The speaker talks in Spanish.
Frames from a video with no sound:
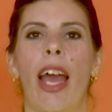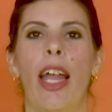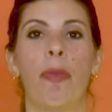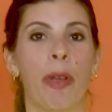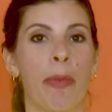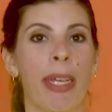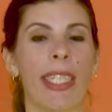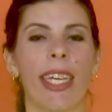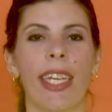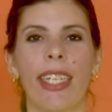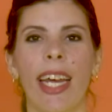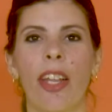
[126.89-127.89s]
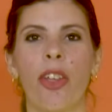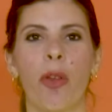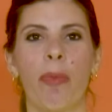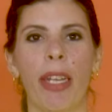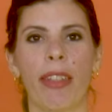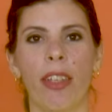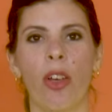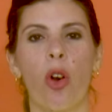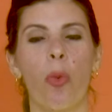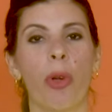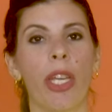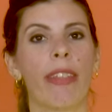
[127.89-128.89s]
El primer secretario del Partido
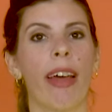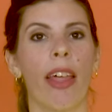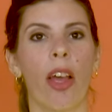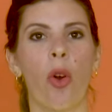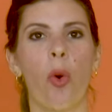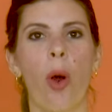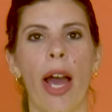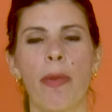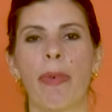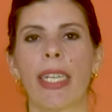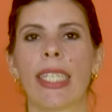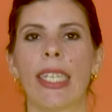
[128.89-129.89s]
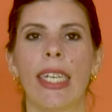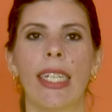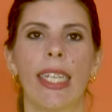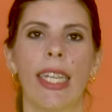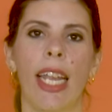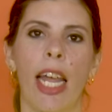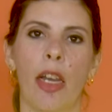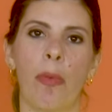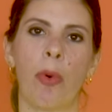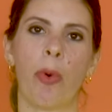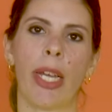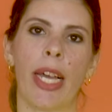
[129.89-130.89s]
Comunista de Cuba y presidente de la
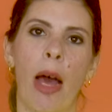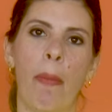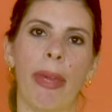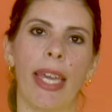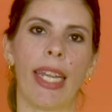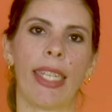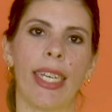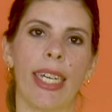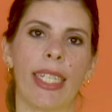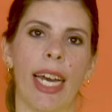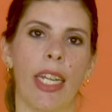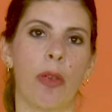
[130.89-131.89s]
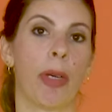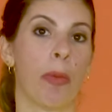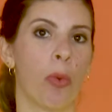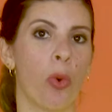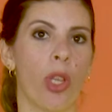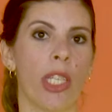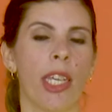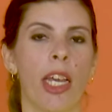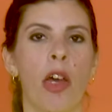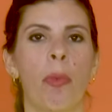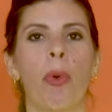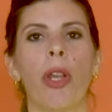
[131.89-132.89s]
República, Miguel Díaz Canel Bermúdez,
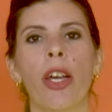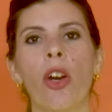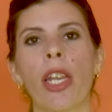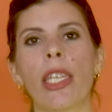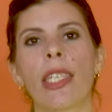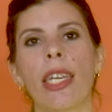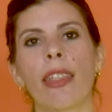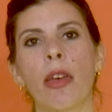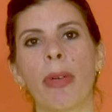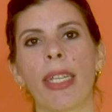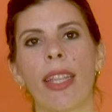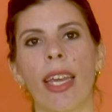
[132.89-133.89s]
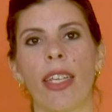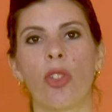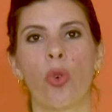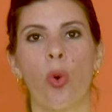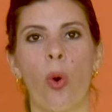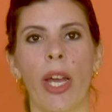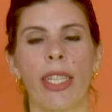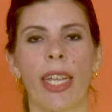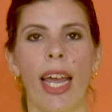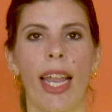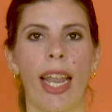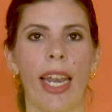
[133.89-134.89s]
publicó recientemente en su
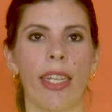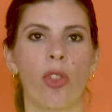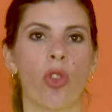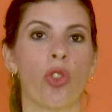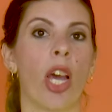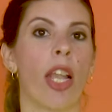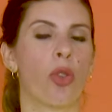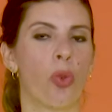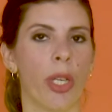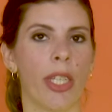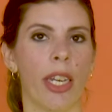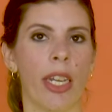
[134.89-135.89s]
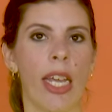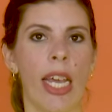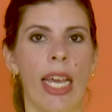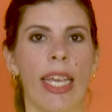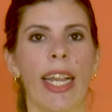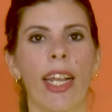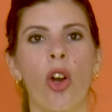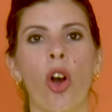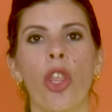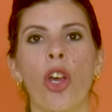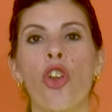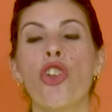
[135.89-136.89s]
cuenta en la red social Twitter que el
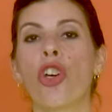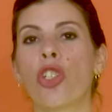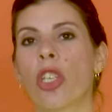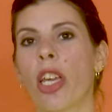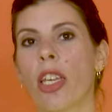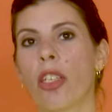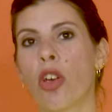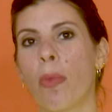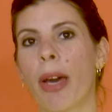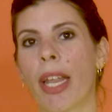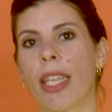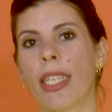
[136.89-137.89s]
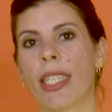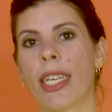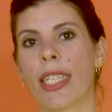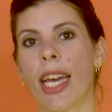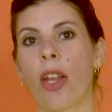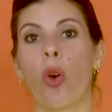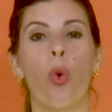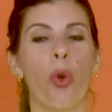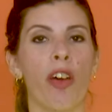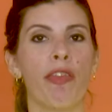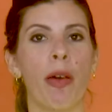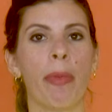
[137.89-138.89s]
código no se hizo para diseñar
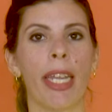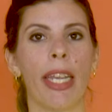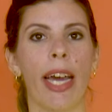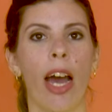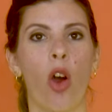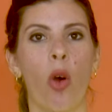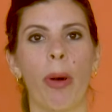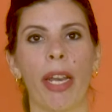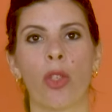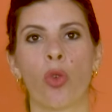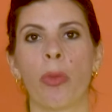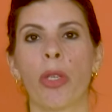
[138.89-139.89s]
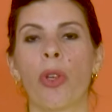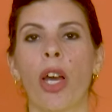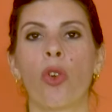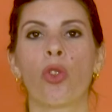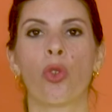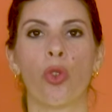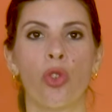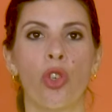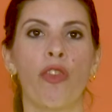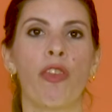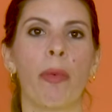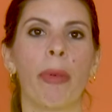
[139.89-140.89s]
una familia o para asumir una
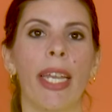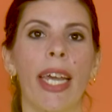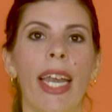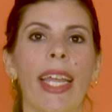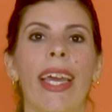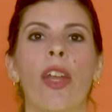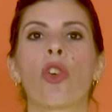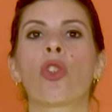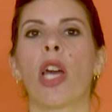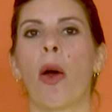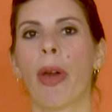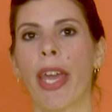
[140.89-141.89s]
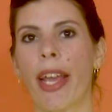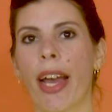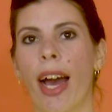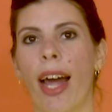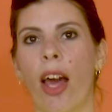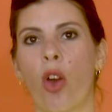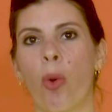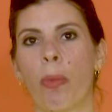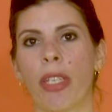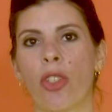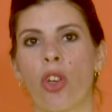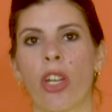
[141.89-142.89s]
construcción familiar que no se avenga a las
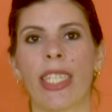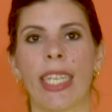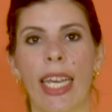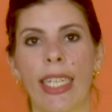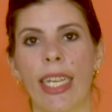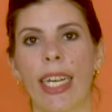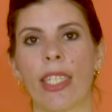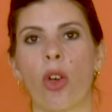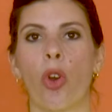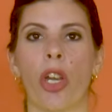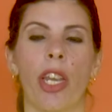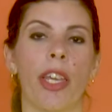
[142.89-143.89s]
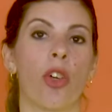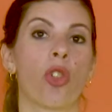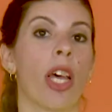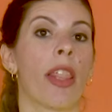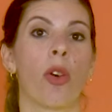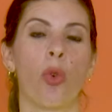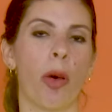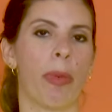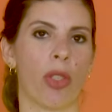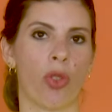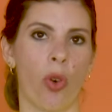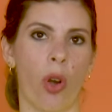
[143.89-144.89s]
convicciones éticas o religiosas de una
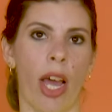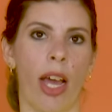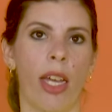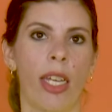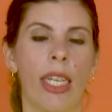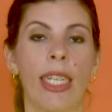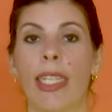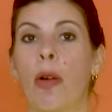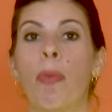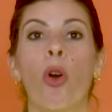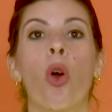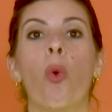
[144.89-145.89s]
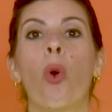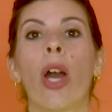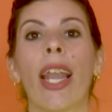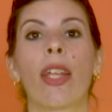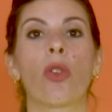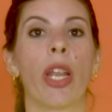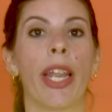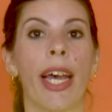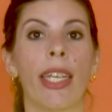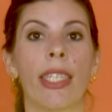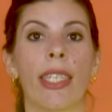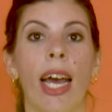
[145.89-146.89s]
persona. Tampoco busca la
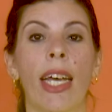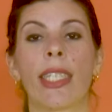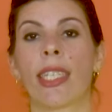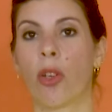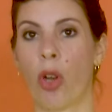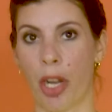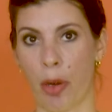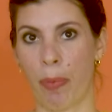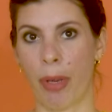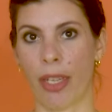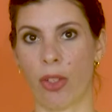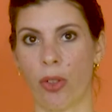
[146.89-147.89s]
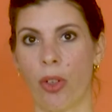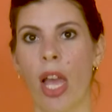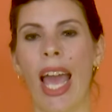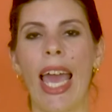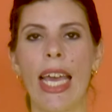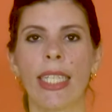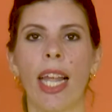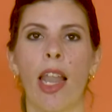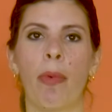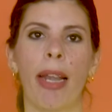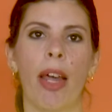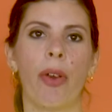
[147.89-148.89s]
tolerancia, sino el respeto. Esa es
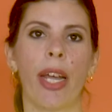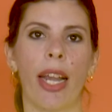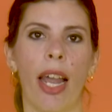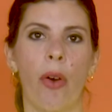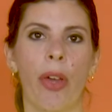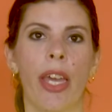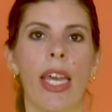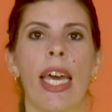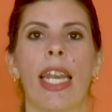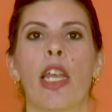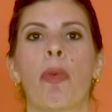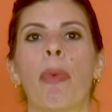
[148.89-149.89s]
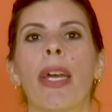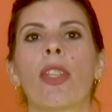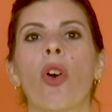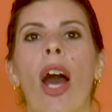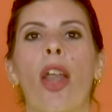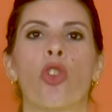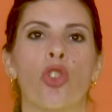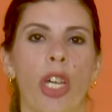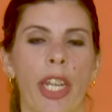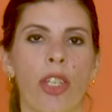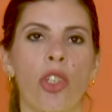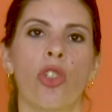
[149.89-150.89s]
la palabra clave, respeto a los
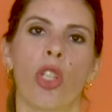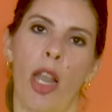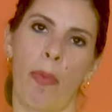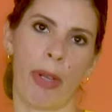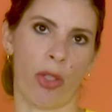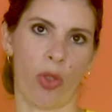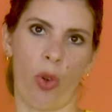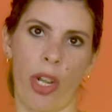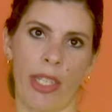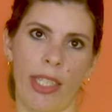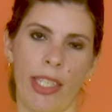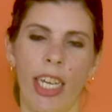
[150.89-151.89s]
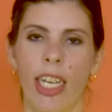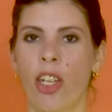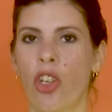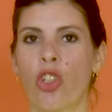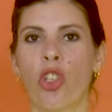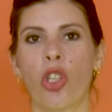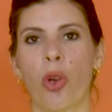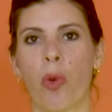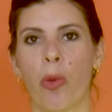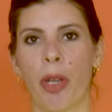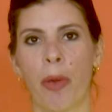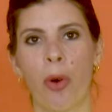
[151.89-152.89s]
derechos de las personas. Nosotros
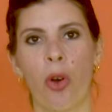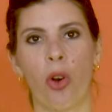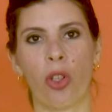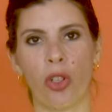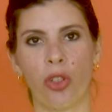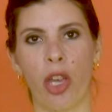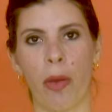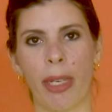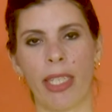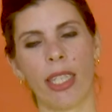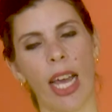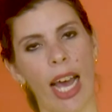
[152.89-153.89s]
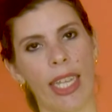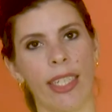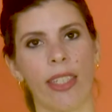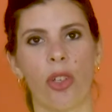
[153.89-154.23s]
volveremos con otros temas. Hasta